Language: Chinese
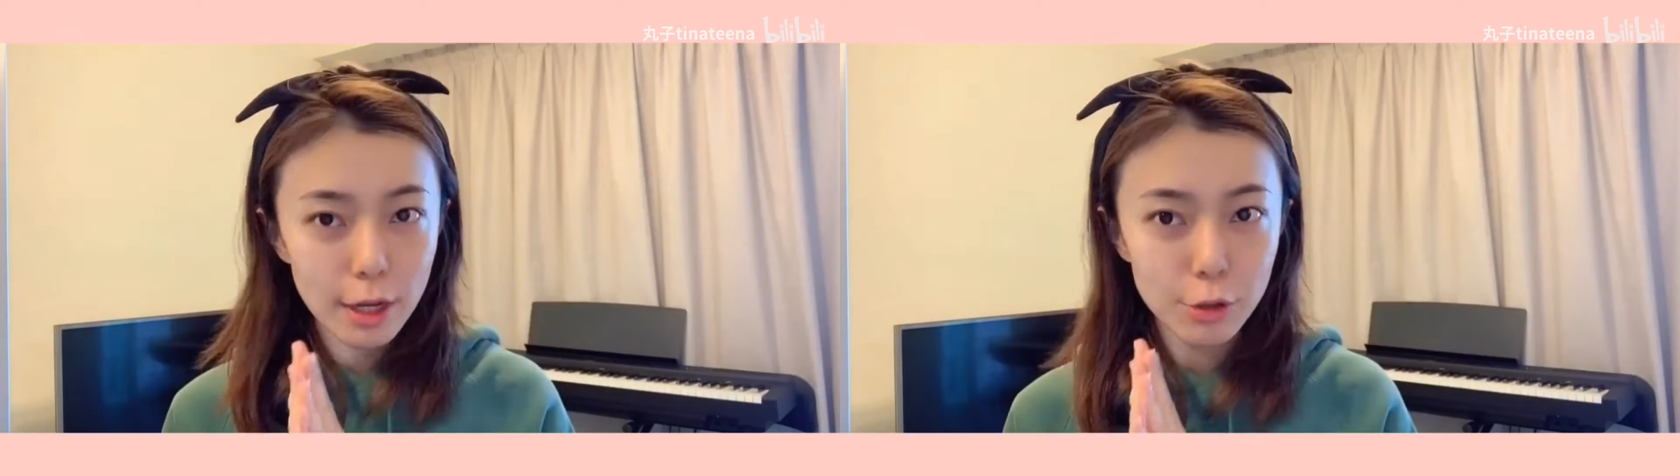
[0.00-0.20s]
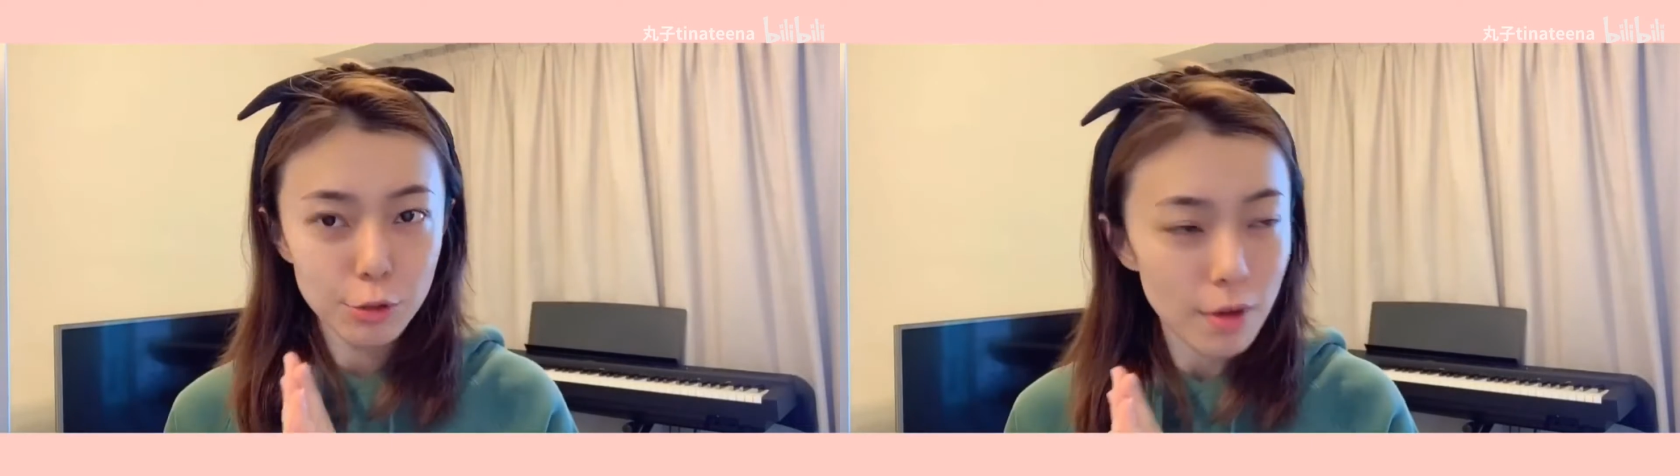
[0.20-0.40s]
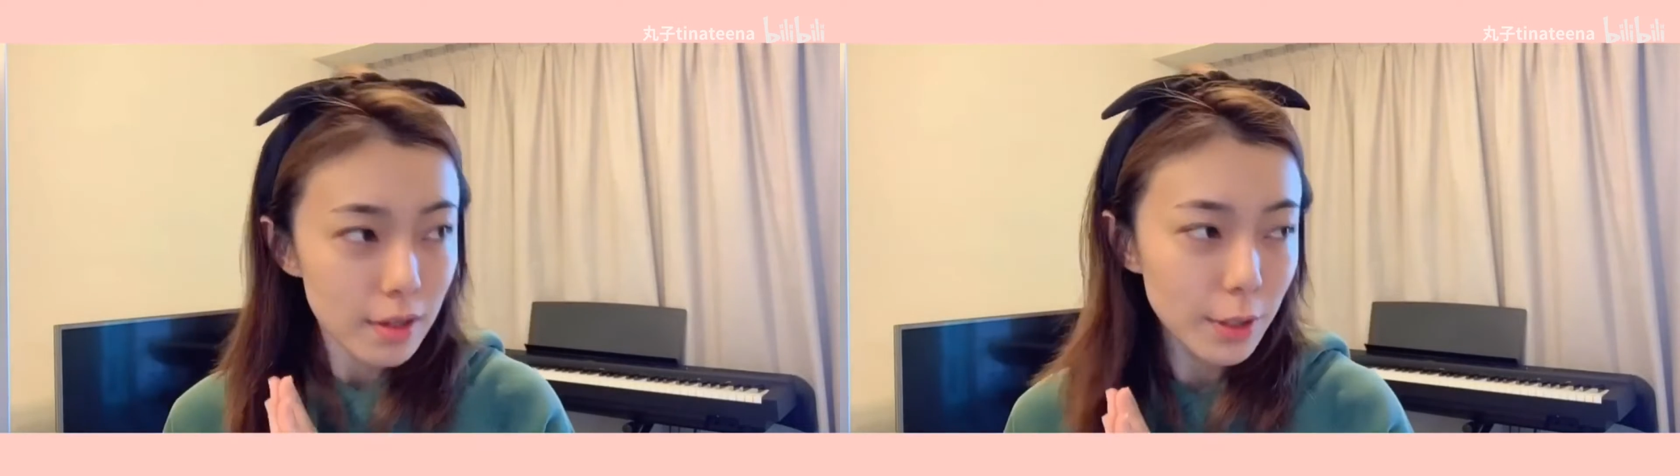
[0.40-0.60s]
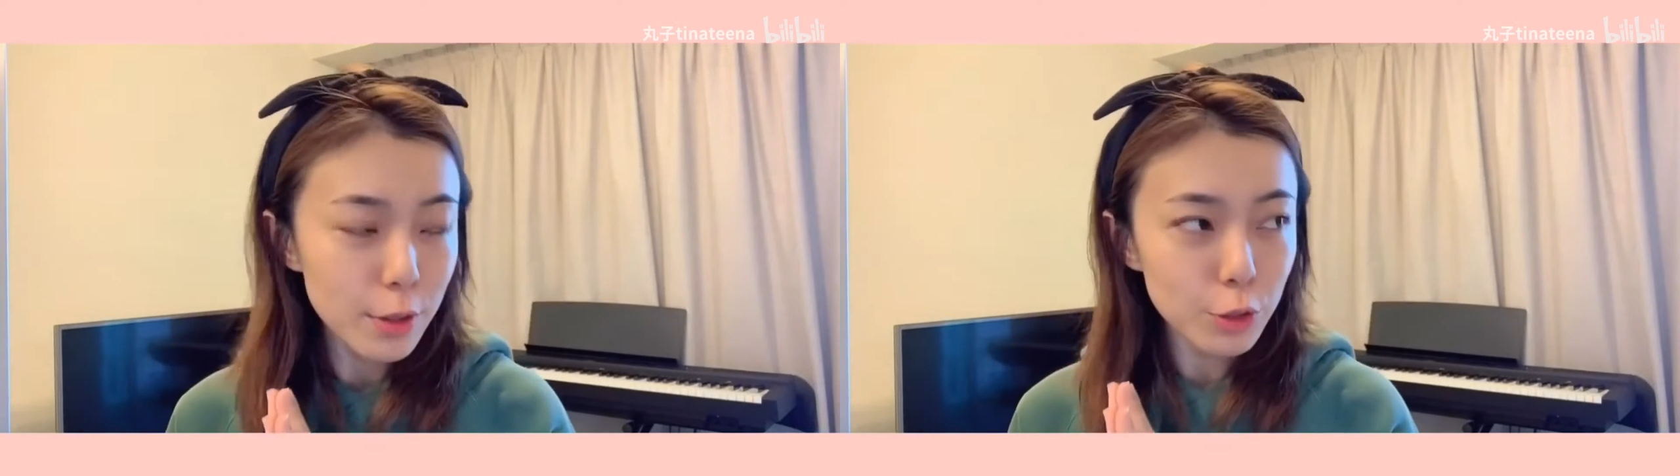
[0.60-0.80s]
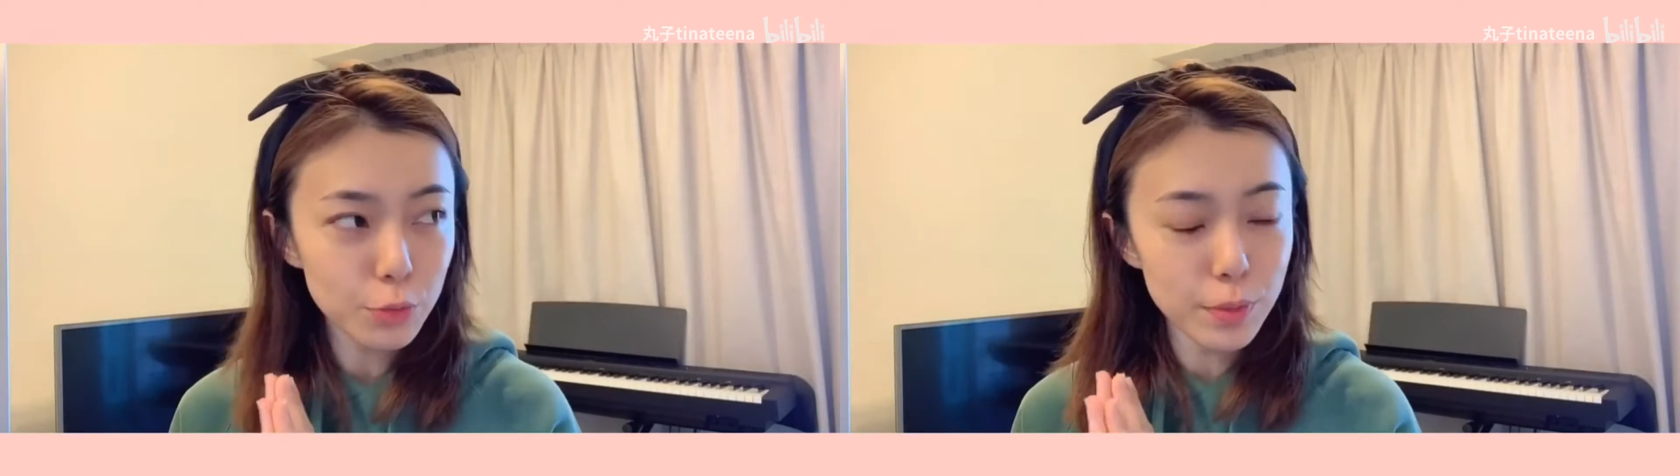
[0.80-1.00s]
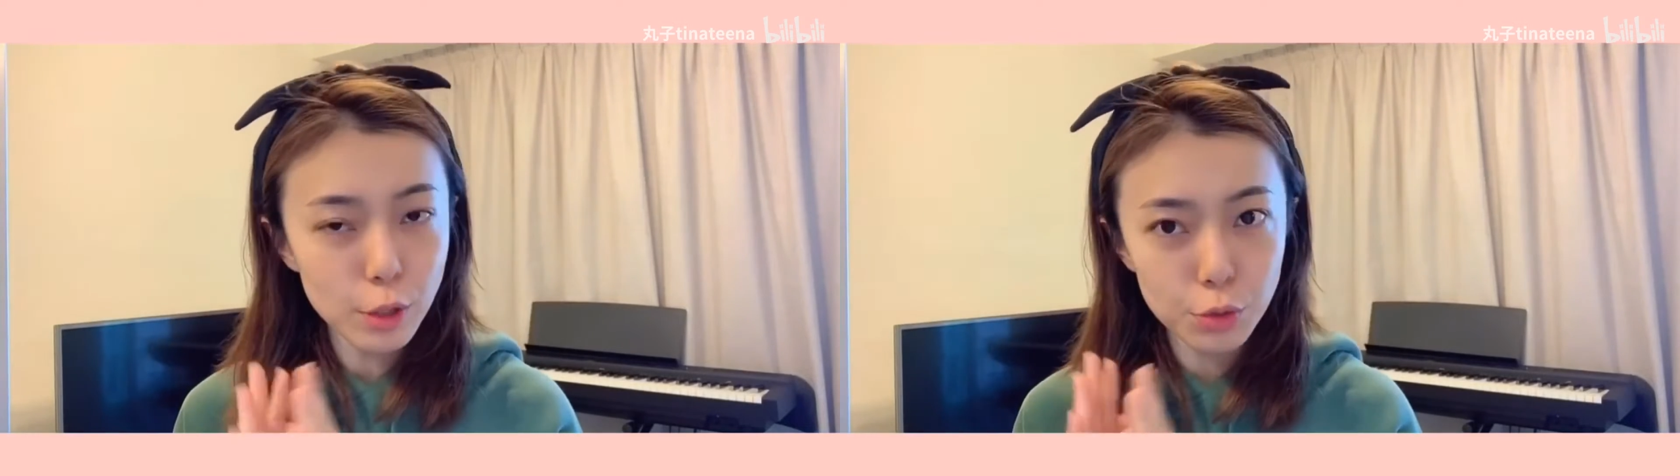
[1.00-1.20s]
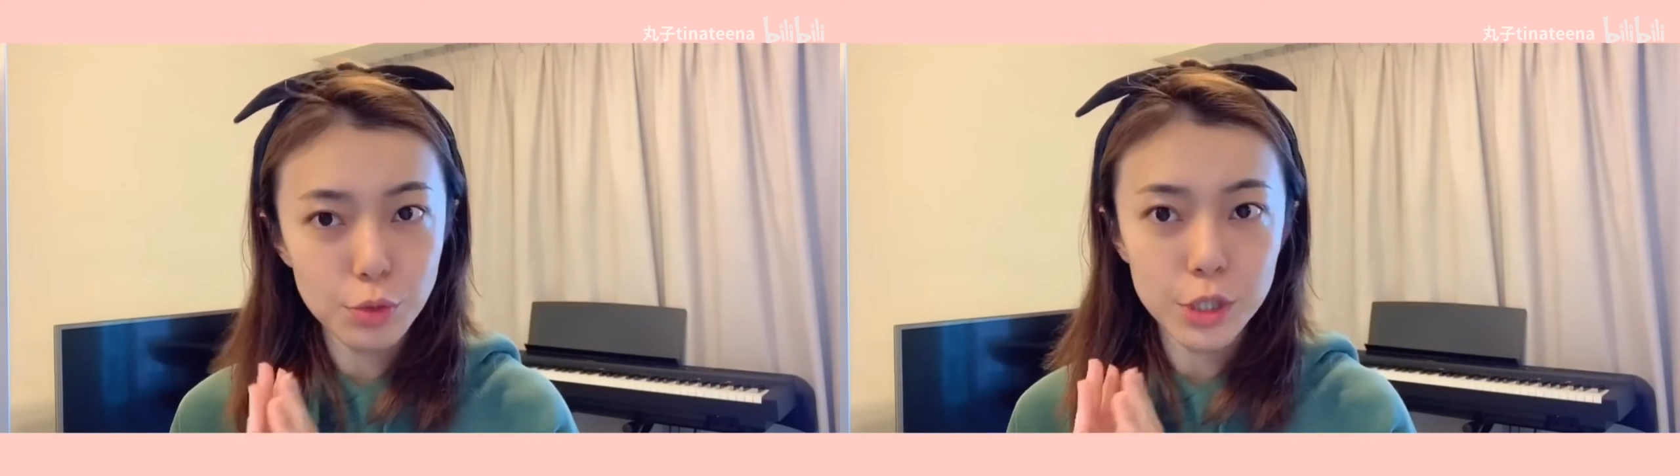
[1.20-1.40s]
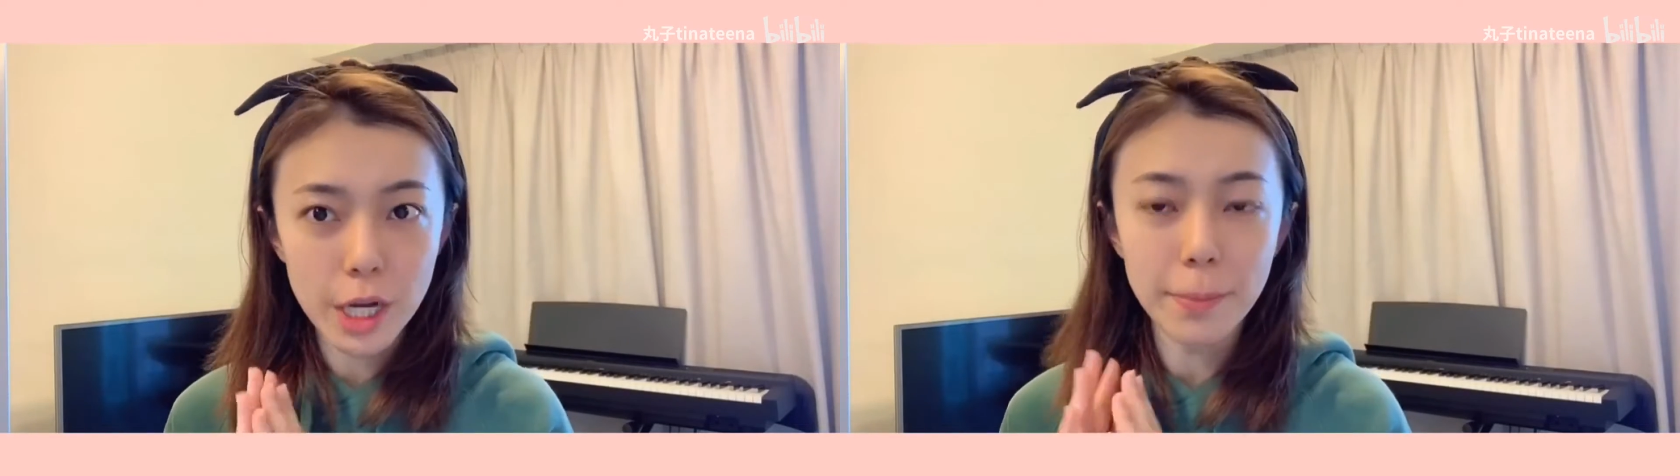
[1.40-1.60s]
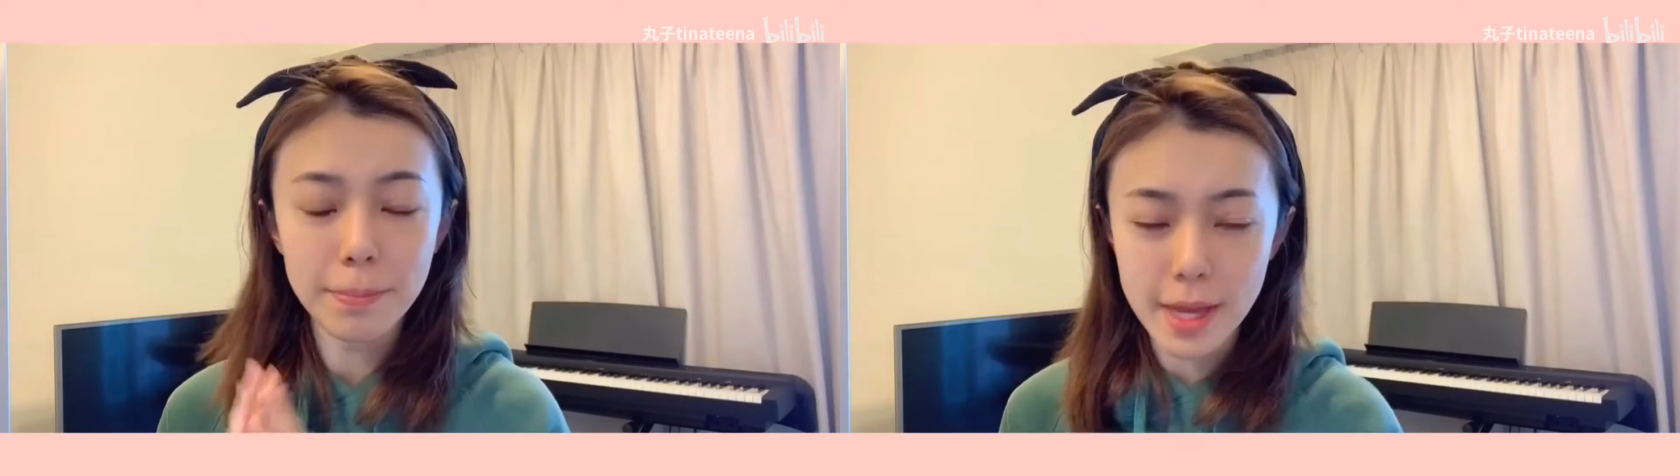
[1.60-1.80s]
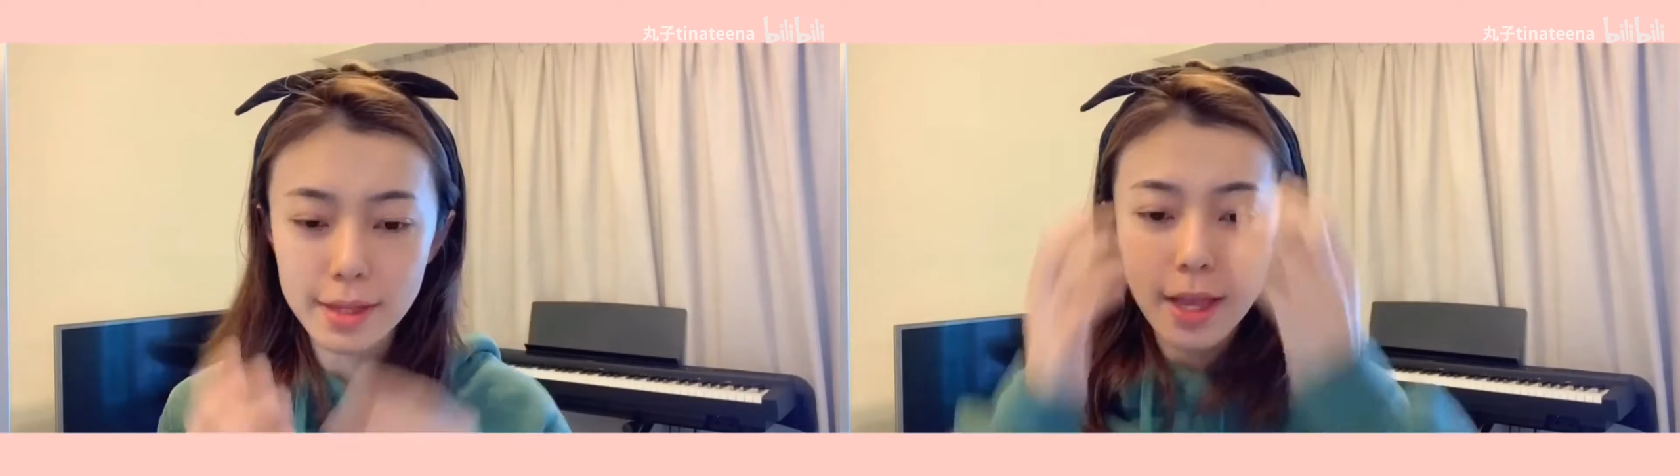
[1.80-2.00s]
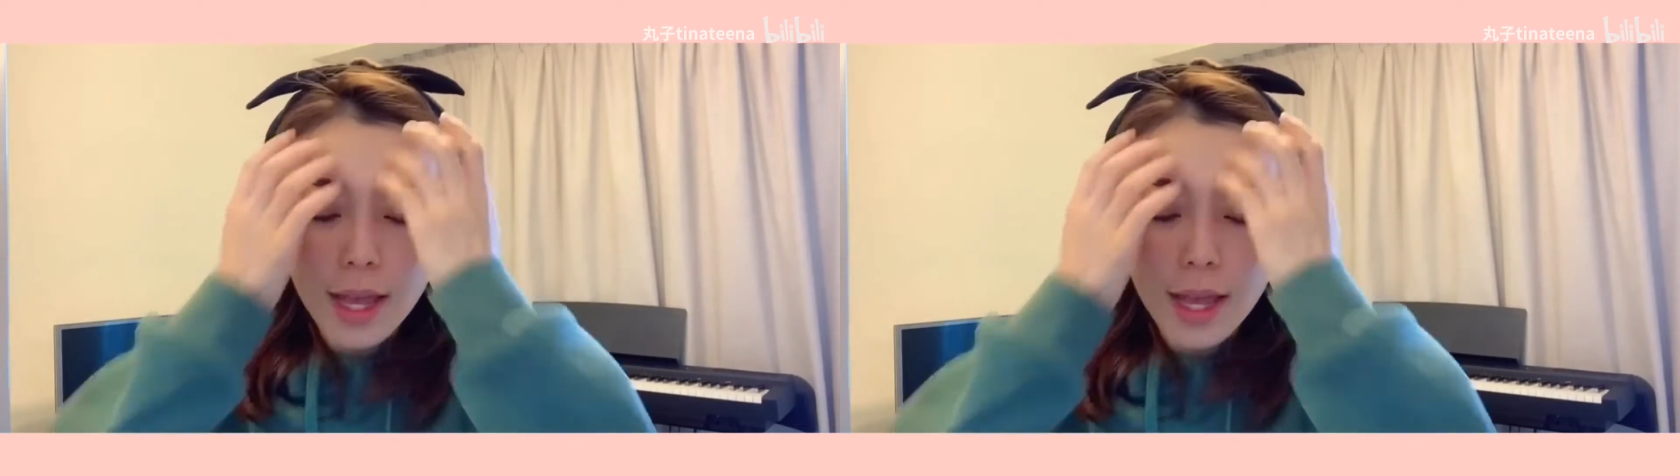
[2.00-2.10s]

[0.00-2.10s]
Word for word: 妆，等会儿准备出去上班。